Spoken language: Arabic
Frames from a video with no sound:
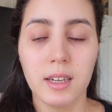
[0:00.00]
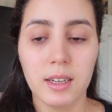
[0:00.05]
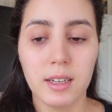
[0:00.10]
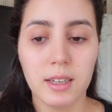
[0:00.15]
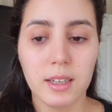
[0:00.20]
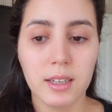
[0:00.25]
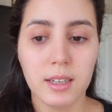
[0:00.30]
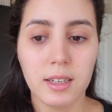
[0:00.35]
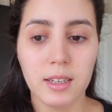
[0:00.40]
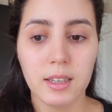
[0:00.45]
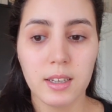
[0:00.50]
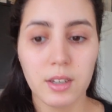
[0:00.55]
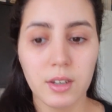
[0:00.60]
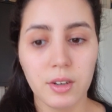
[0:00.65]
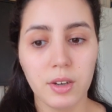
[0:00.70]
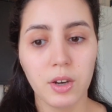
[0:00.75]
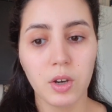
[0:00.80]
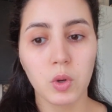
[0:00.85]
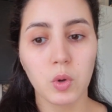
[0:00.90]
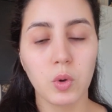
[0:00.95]
أه,
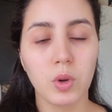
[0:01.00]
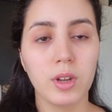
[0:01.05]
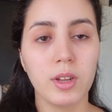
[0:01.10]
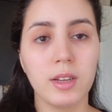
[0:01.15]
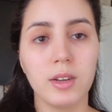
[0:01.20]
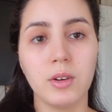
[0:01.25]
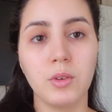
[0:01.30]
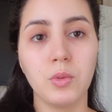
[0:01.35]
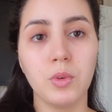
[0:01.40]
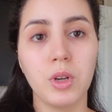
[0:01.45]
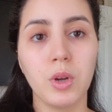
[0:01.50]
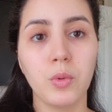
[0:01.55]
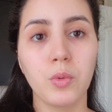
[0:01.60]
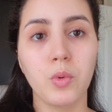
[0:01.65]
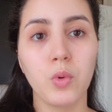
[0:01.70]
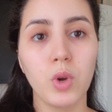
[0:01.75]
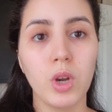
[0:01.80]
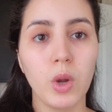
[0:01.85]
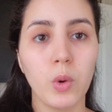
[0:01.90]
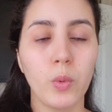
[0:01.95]
آه، ولاو
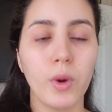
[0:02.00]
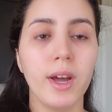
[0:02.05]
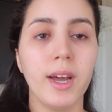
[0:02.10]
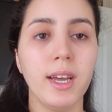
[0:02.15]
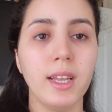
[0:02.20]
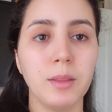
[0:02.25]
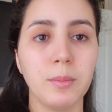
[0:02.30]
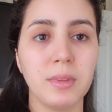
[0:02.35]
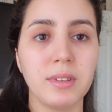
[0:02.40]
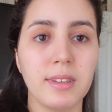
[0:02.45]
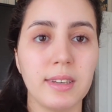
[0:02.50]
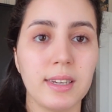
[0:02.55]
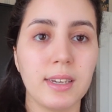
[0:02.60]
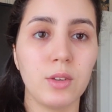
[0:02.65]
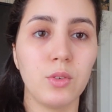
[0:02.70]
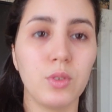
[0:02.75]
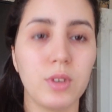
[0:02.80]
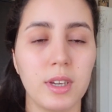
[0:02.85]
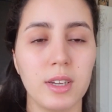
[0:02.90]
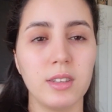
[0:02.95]
كل واحد مثلا
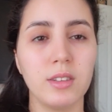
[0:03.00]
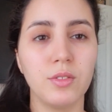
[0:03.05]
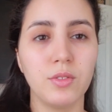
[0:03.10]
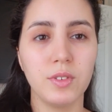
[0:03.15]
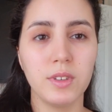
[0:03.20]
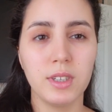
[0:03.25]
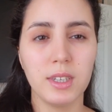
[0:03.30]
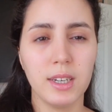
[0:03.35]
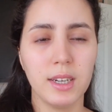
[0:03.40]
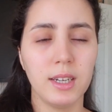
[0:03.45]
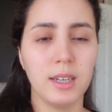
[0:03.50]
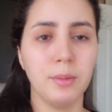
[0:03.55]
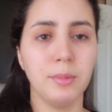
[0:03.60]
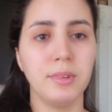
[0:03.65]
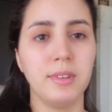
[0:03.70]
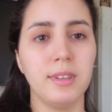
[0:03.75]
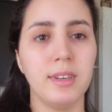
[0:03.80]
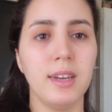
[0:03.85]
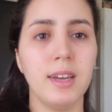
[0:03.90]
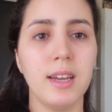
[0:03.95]
كانوا كانت فيه
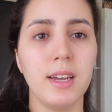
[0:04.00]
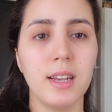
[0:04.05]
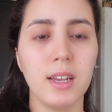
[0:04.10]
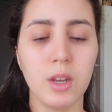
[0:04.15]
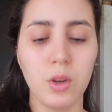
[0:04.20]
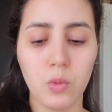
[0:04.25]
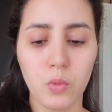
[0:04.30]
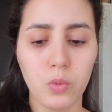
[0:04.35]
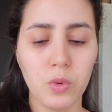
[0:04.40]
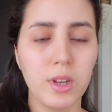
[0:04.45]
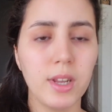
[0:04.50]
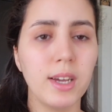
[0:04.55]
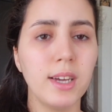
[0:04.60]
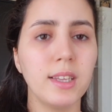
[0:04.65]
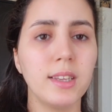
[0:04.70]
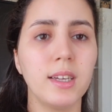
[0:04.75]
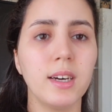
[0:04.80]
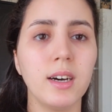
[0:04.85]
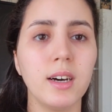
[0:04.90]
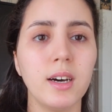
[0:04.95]
عمت هذه
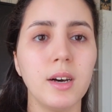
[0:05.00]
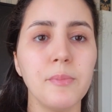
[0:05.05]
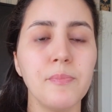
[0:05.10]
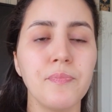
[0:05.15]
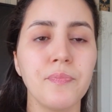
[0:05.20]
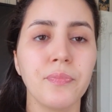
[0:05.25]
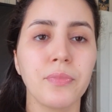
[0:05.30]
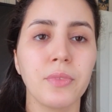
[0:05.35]
ولادها